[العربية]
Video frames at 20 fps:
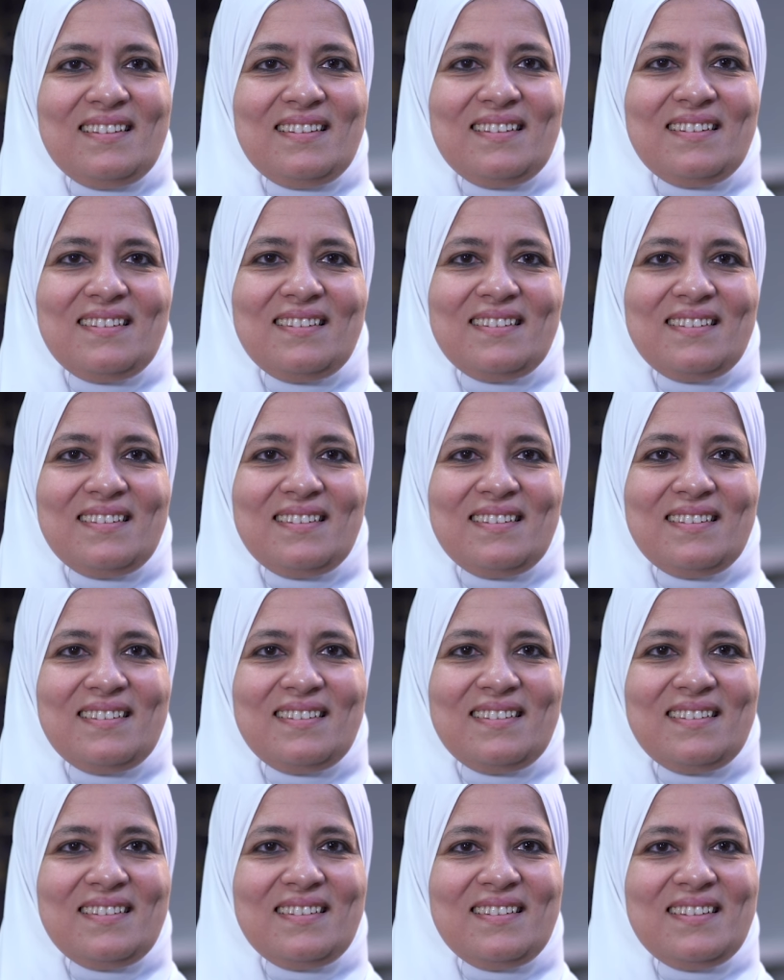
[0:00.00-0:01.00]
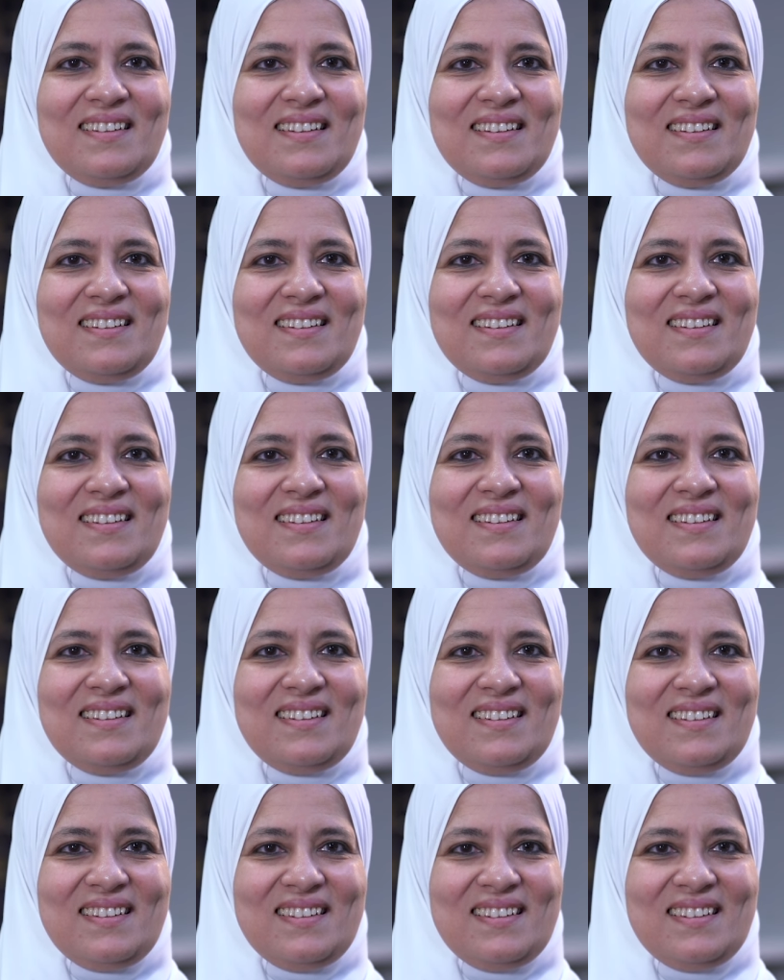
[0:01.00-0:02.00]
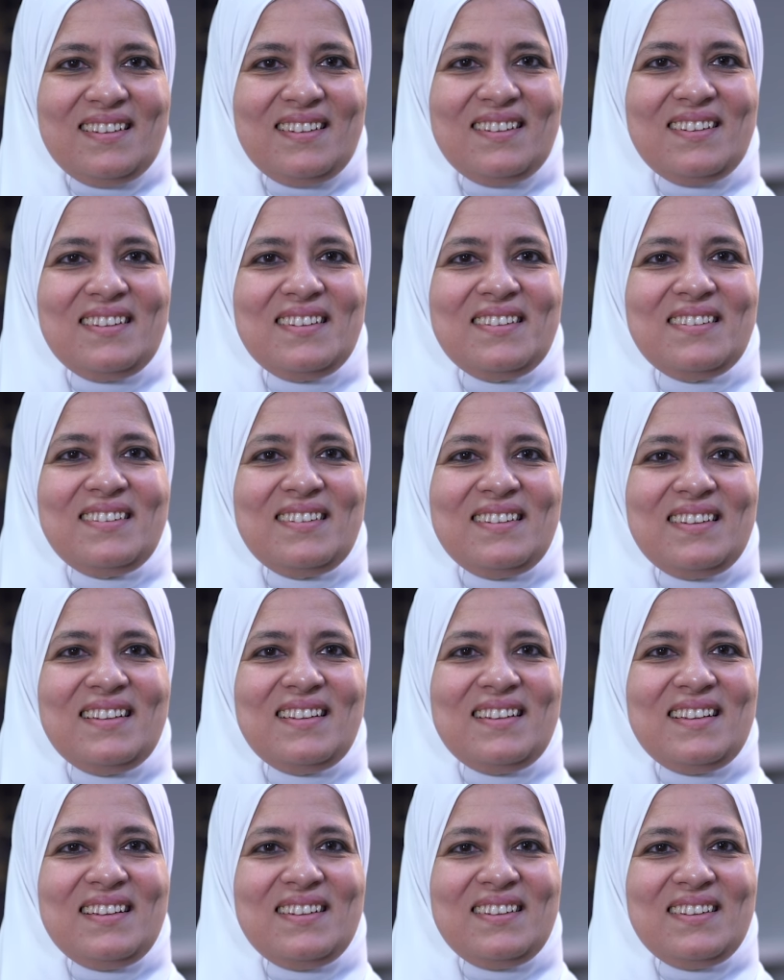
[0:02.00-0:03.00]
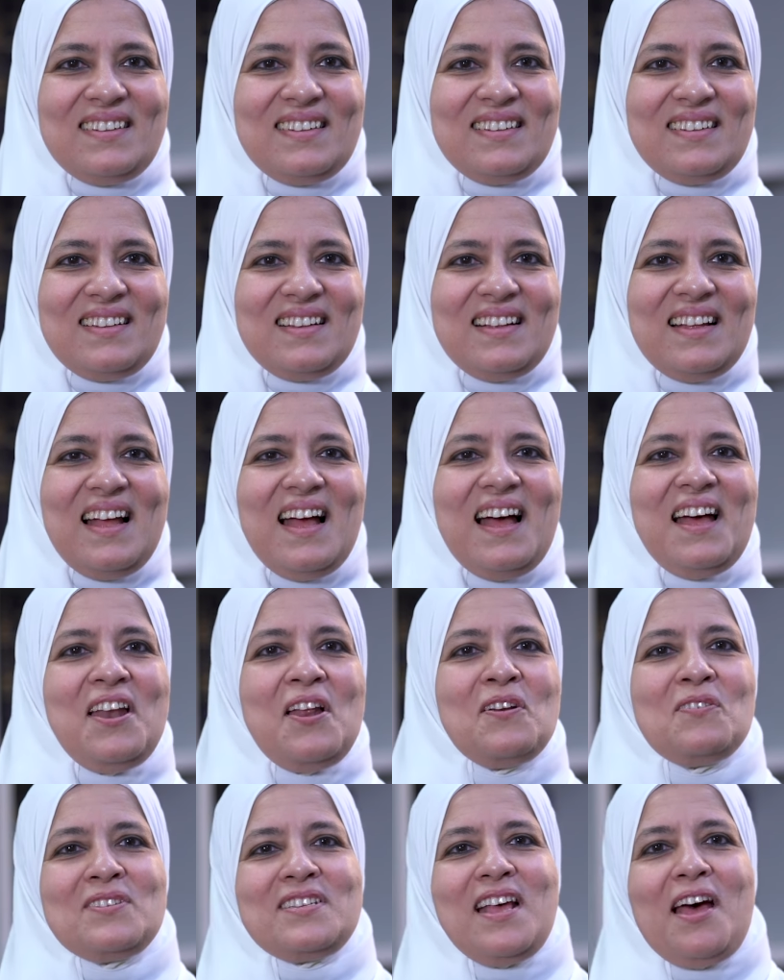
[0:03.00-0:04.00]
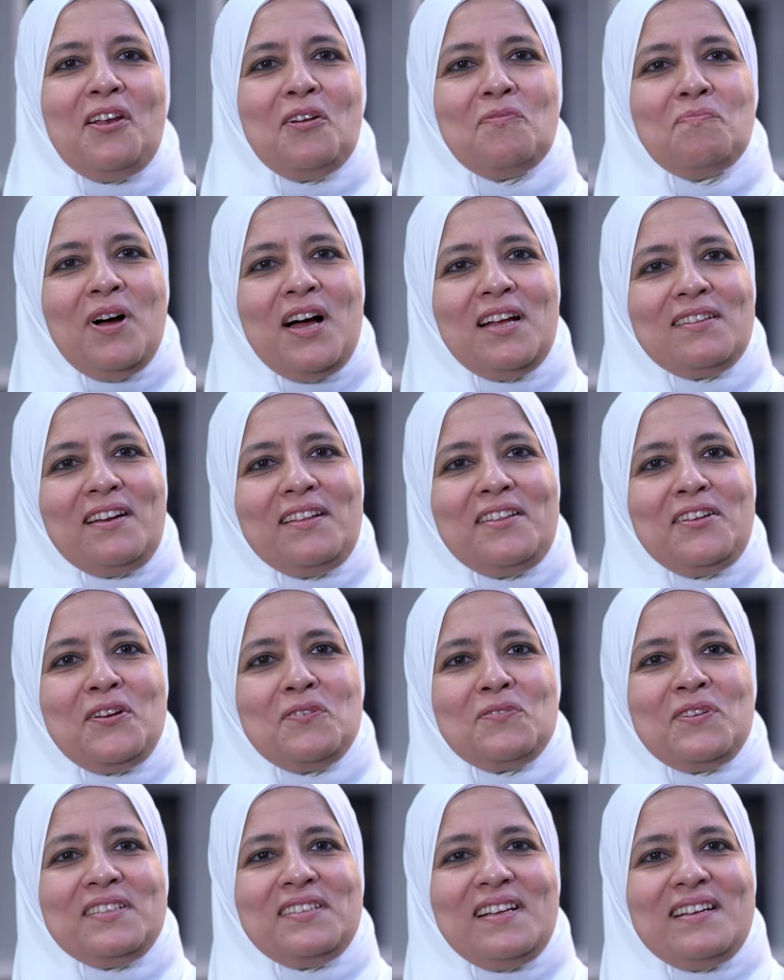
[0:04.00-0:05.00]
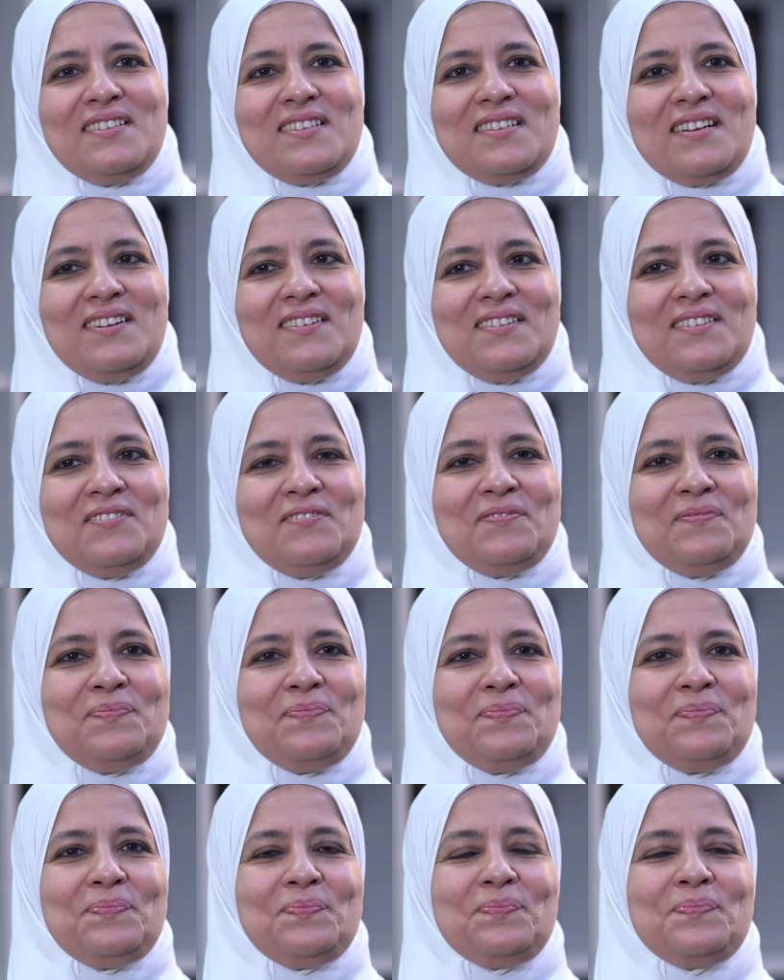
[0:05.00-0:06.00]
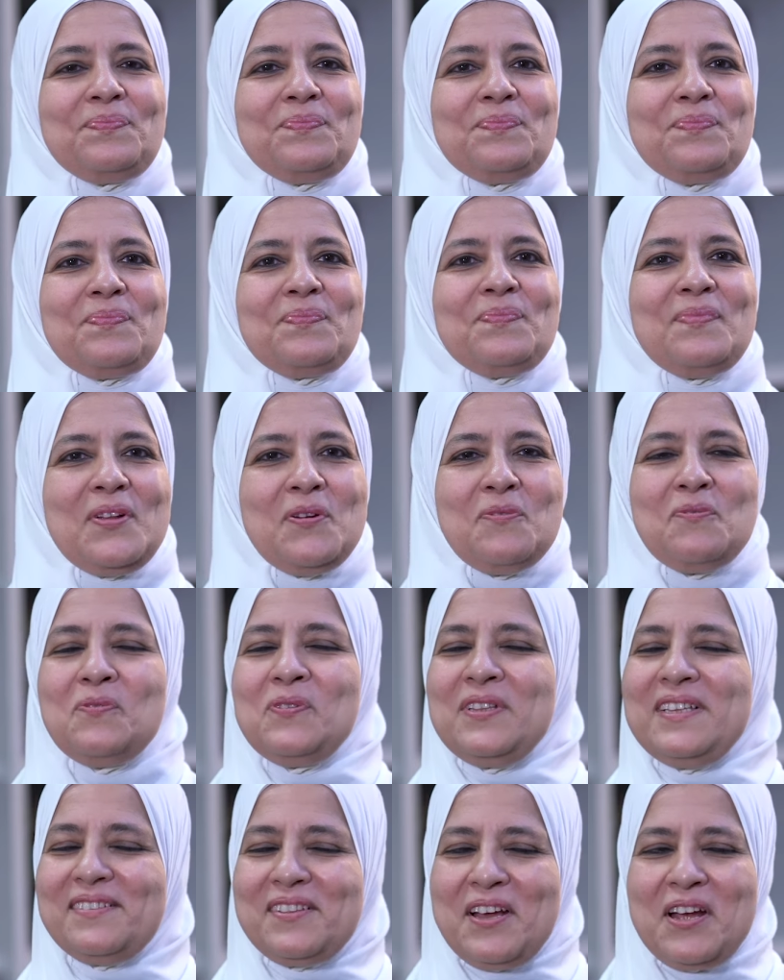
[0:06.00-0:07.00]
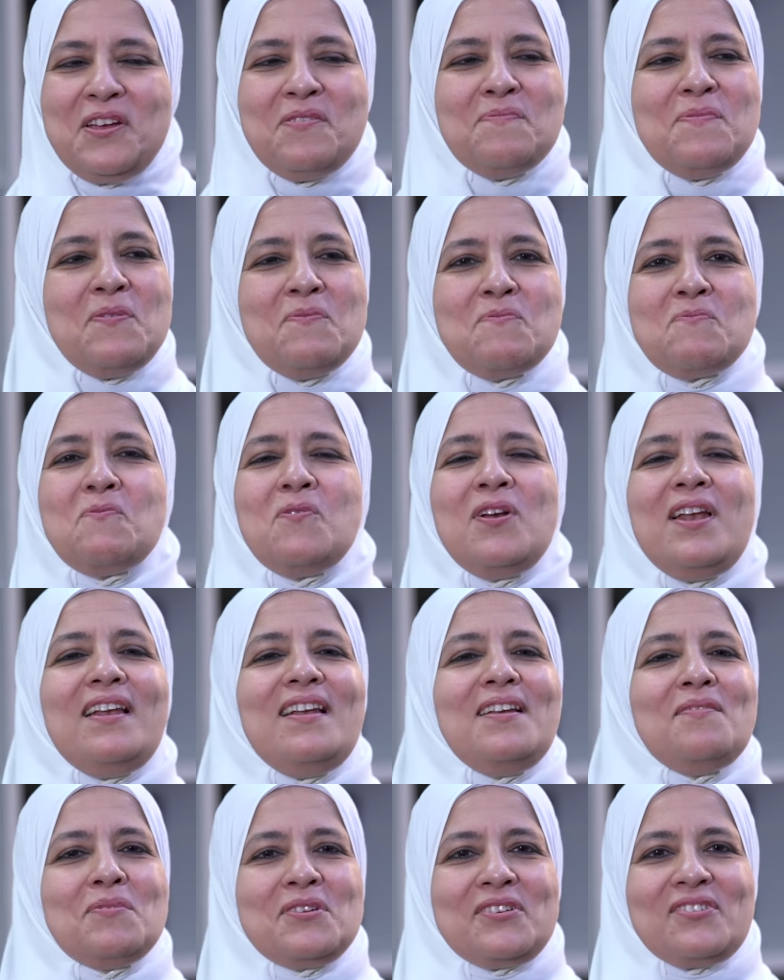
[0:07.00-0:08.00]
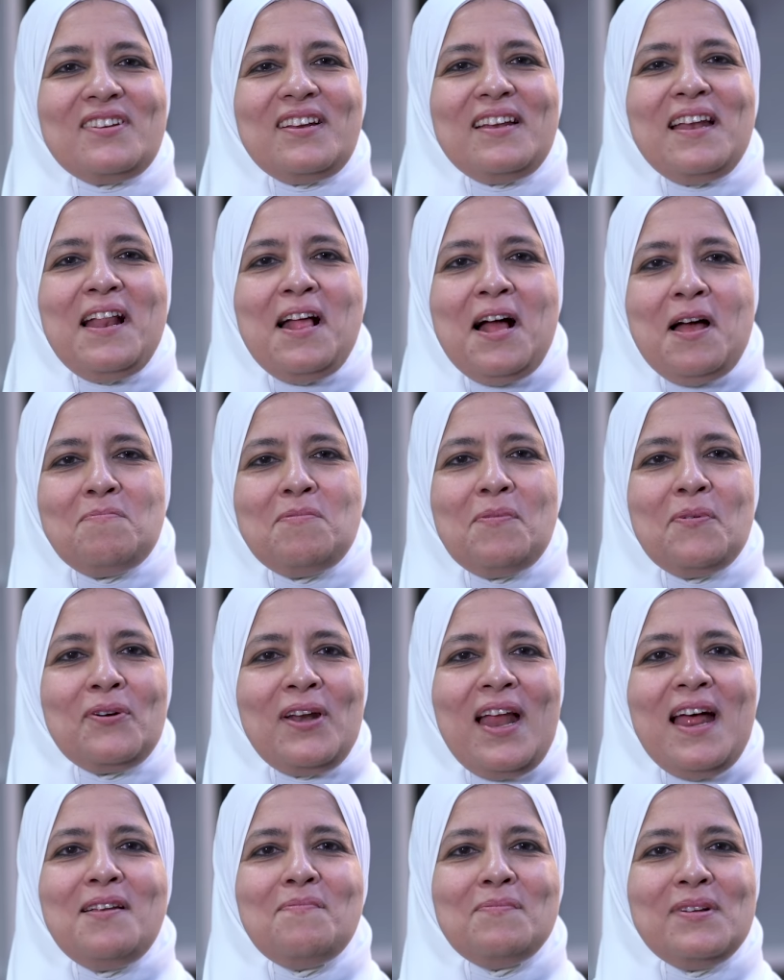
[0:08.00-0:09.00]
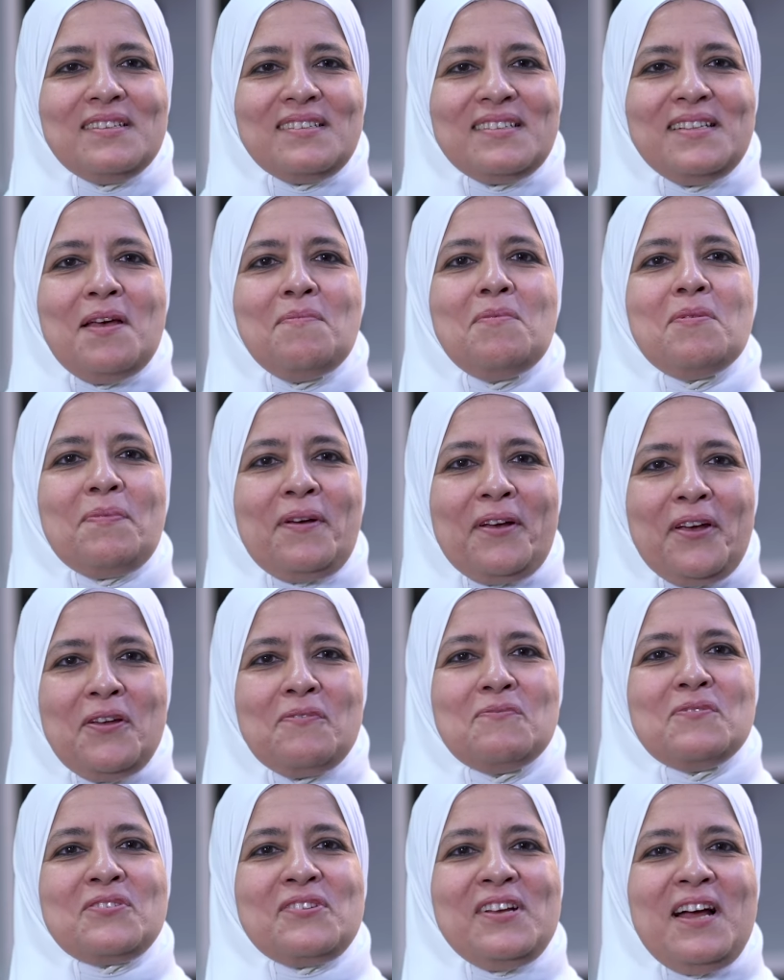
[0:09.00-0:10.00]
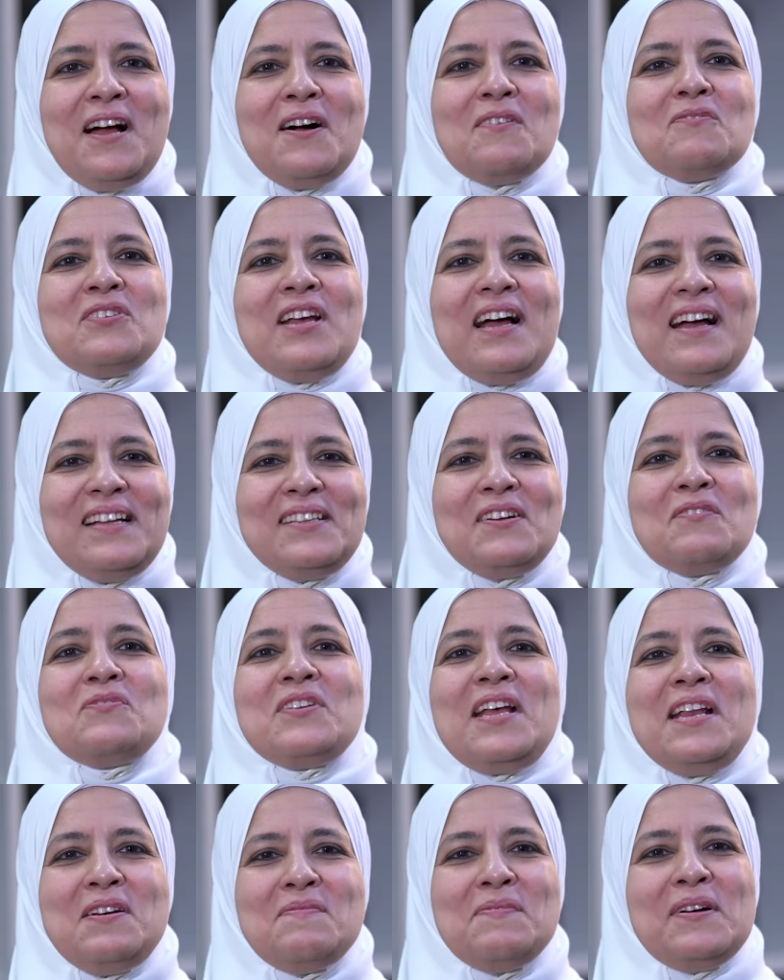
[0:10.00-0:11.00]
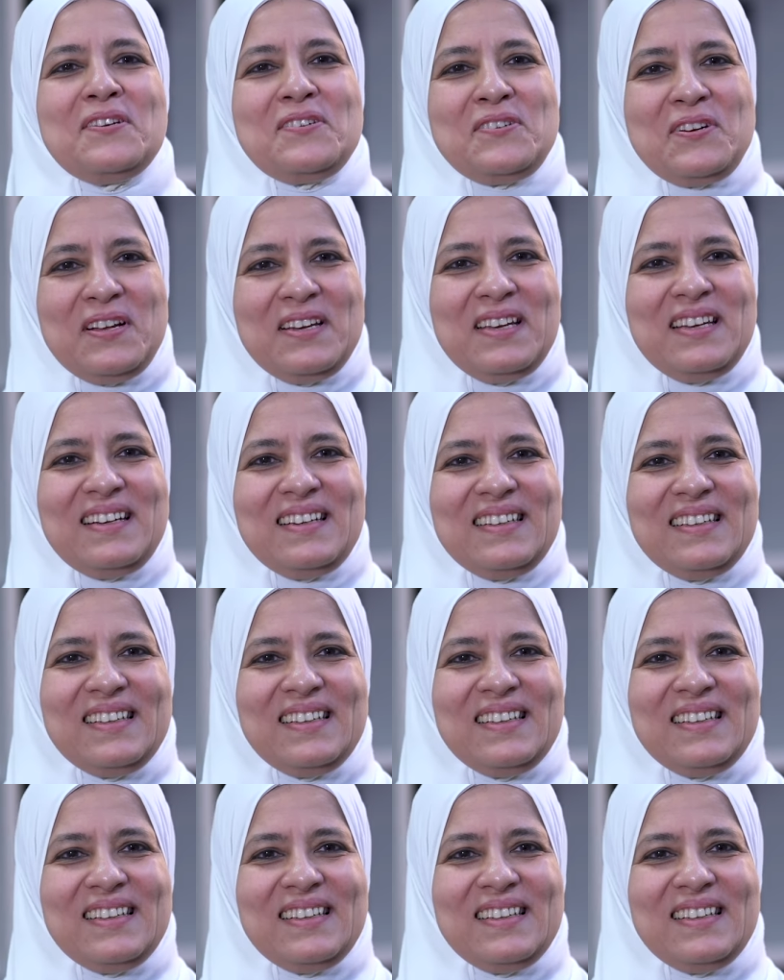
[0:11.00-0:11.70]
دكتوره وفاء عبد السلام الواعظه لمبادره الاوقاف اهلا بيكي معانا اهلا وسهلا بحضرتك يا استاذه اسراء كل سنه وحضرتك طيبه وانت طيبه وكل مصرنا الحبيبه والعالم الاسلامي بخير وصحه وسعاده وسلامه ان شاء الله